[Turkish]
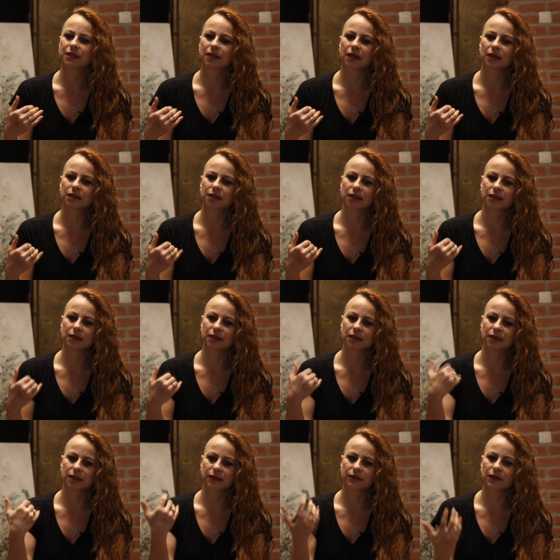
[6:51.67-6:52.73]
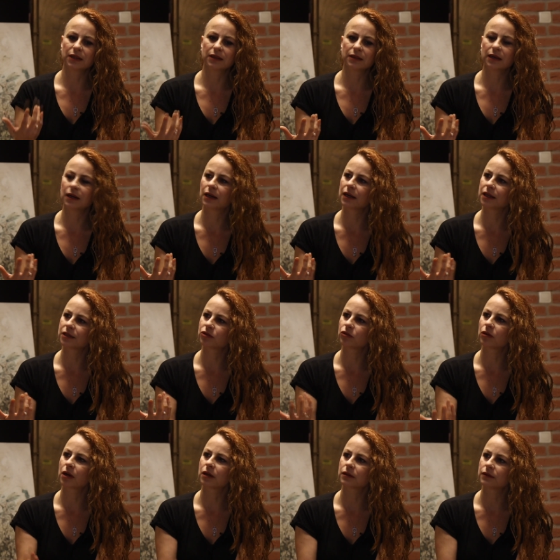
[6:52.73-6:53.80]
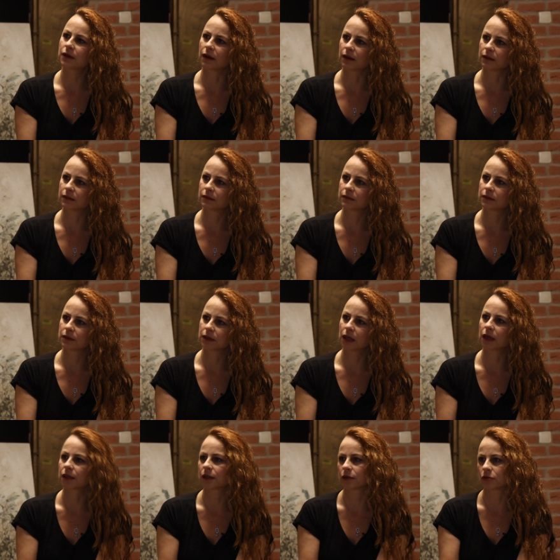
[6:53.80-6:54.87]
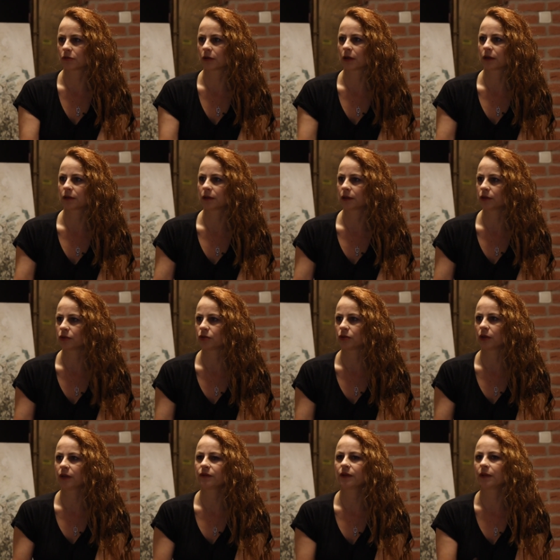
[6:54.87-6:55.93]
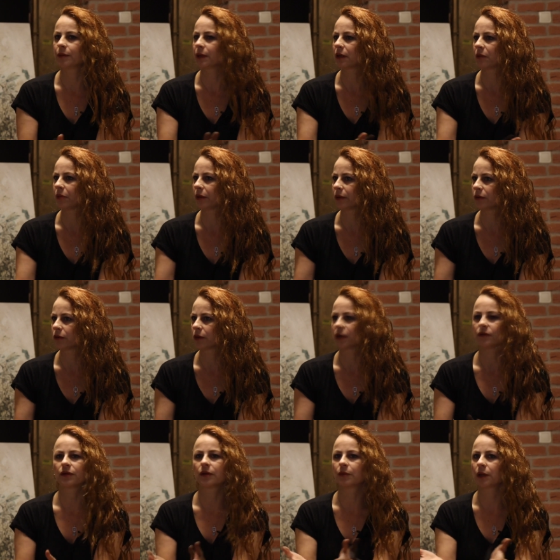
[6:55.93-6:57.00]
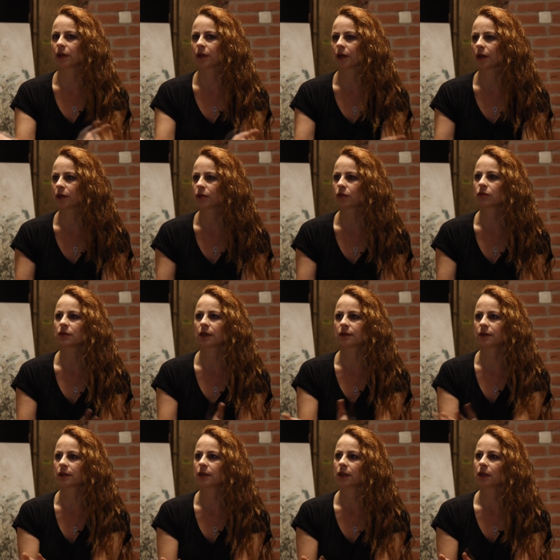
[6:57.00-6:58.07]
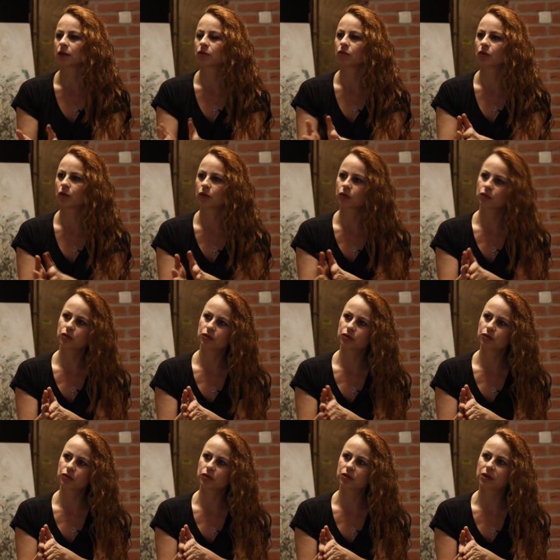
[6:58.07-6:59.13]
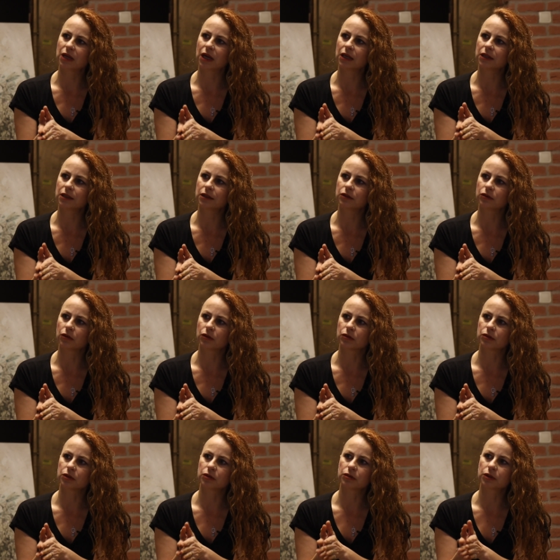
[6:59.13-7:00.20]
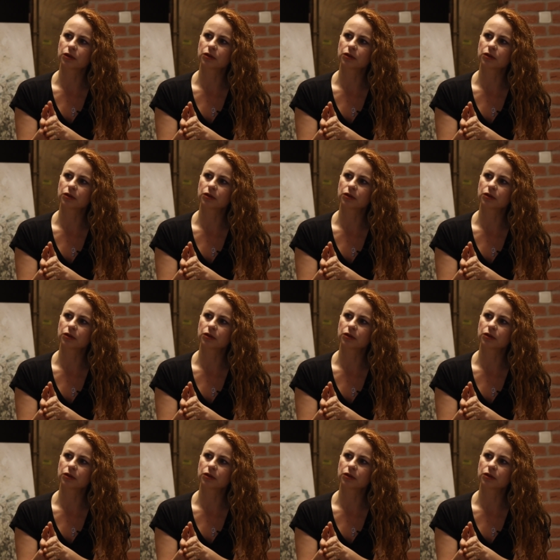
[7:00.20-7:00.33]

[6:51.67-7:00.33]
Mesela şeyde Sevilla'da hayat sokakta. Herkes sokakta yaşıyor. Evde yemek yapan yok, evde yemek yiyen yok. Zaten o kültürün güzelliği de orada.